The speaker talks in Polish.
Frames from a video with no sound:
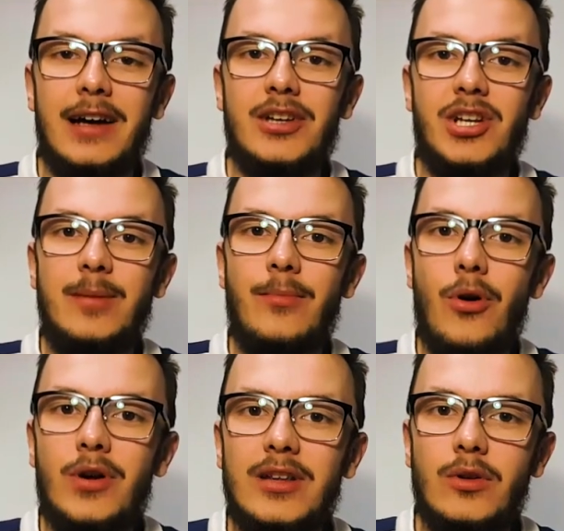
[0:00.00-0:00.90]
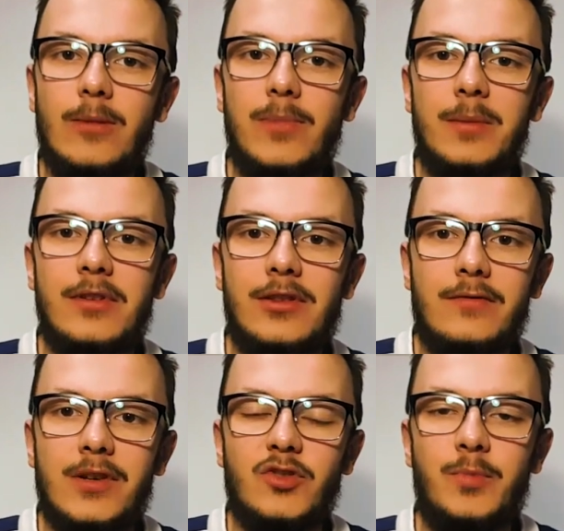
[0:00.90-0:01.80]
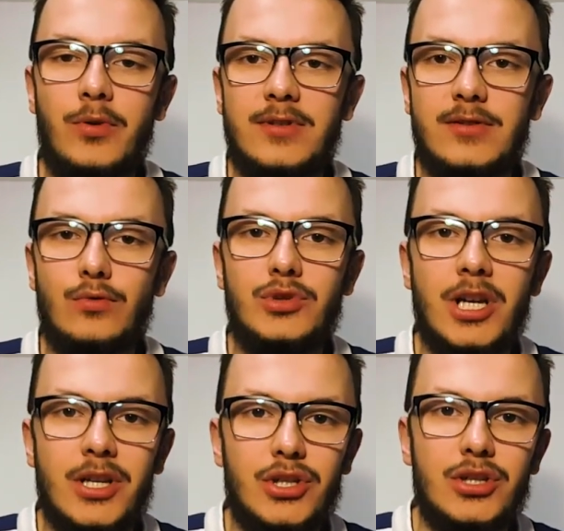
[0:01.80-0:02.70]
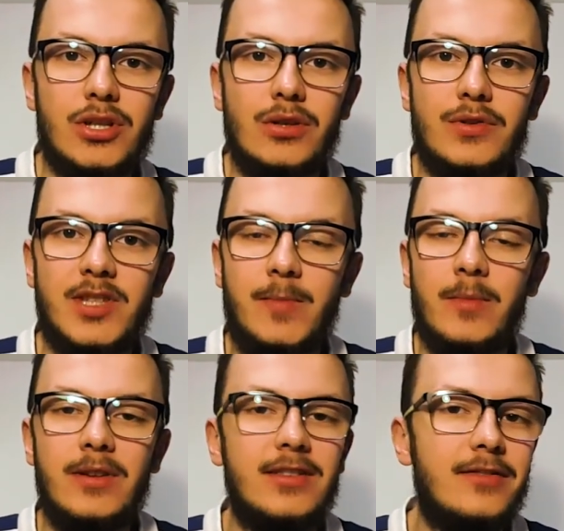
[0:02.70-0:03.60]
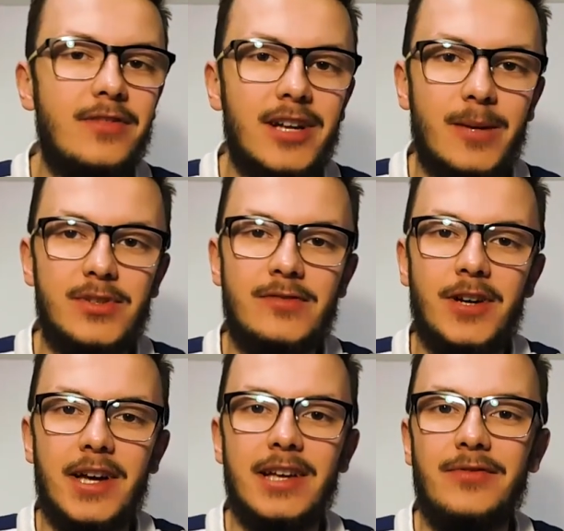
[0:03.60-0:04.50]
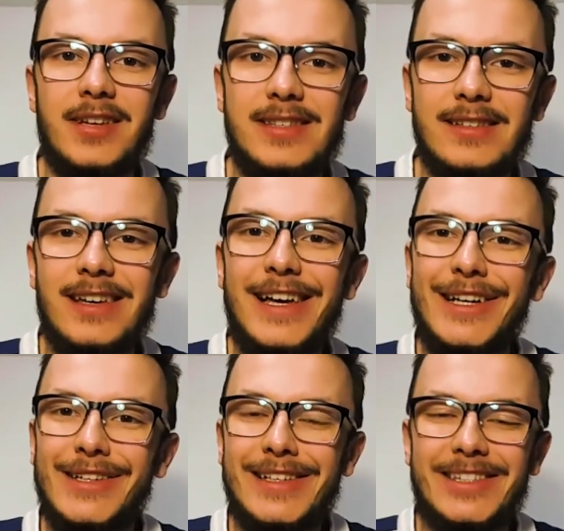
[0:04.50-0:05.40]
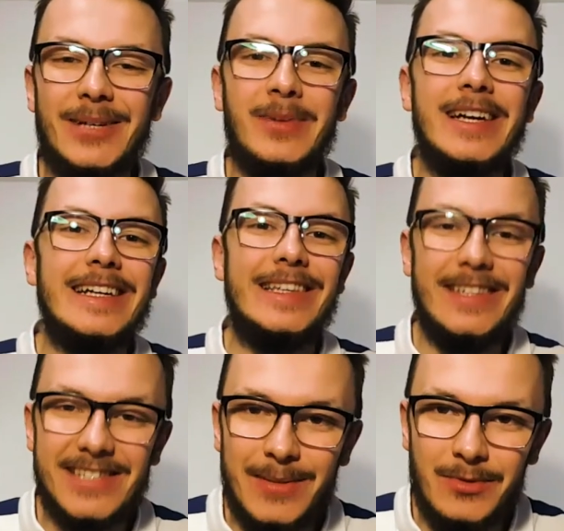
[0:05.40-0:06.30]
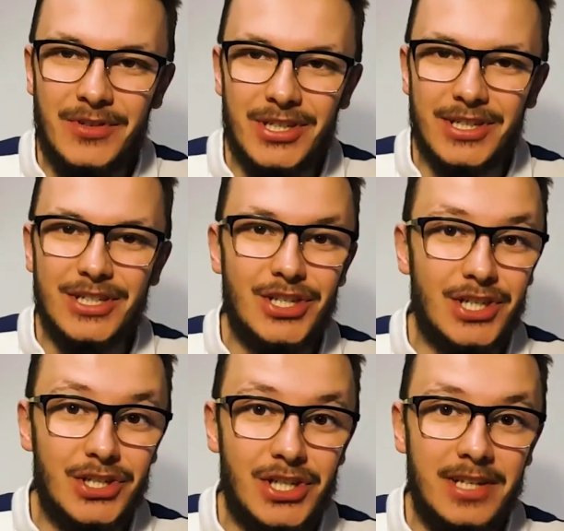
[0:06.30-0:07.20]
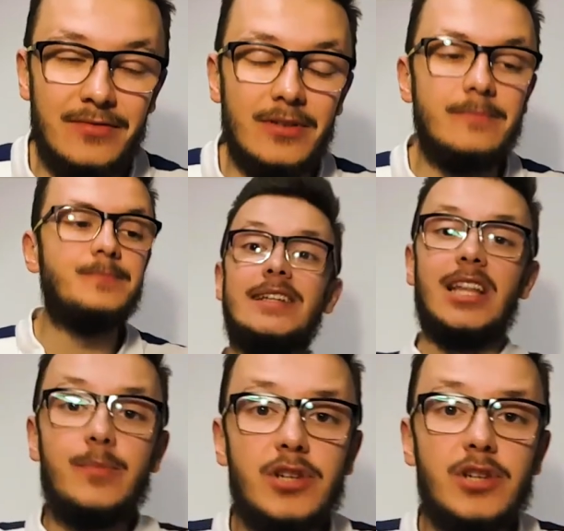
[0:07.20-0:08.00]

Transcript: a jeżeli mogę to implementować w proces uczenia się czegoś, zapamiętywania, przyswajania wiedzy, jestem niesamowicie szczęśliwy. Dla